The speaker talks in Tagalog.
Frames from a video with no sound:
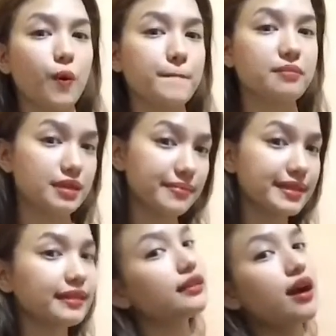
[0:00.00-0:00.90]
Kung
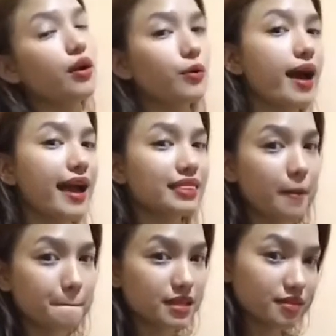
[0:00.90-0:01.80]
pagbibigyan kang
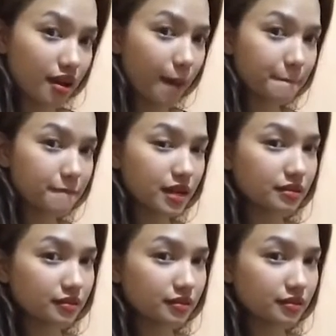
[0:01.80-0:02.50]
kumain ng masarap,